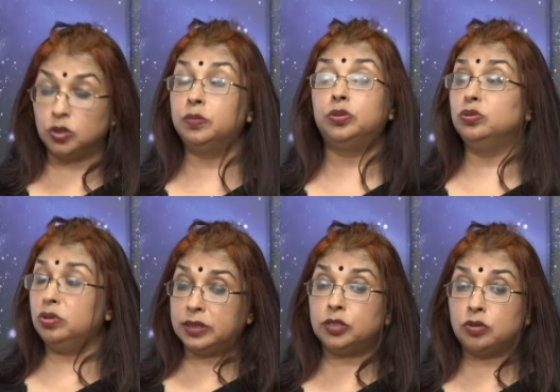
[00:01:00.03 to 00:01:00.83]
খুব সুন্দর
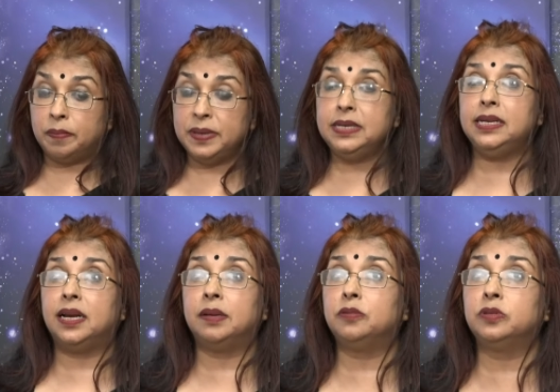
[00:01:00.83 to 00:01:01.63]
একটা টপিক নিয়ে
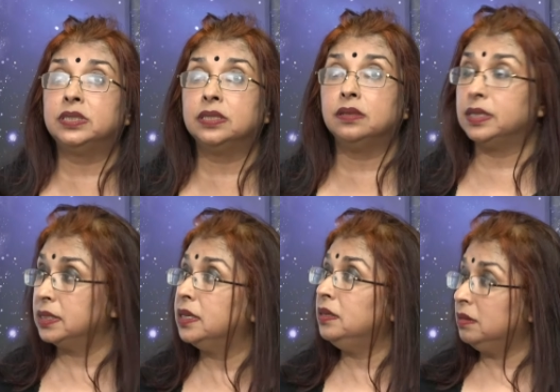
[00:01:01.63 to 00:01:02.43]
আলাপ করছেন
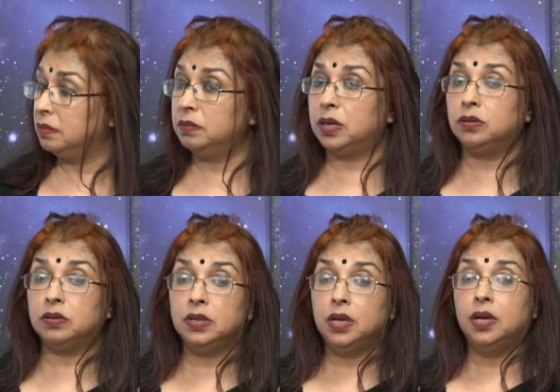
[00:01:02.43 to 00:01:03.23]
আজকে ভালো
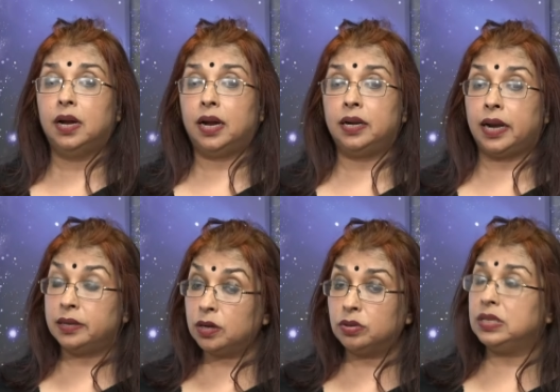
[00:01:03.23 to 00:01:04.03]
আর
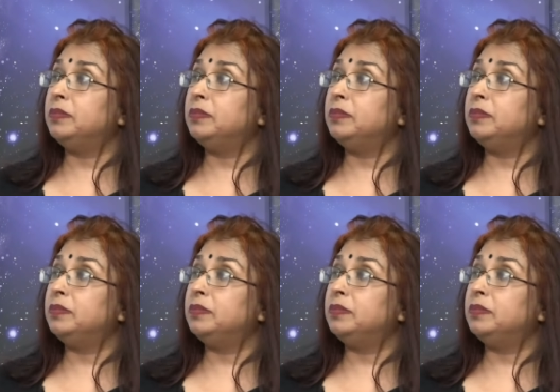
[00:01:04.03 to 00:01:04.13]
একটা কথা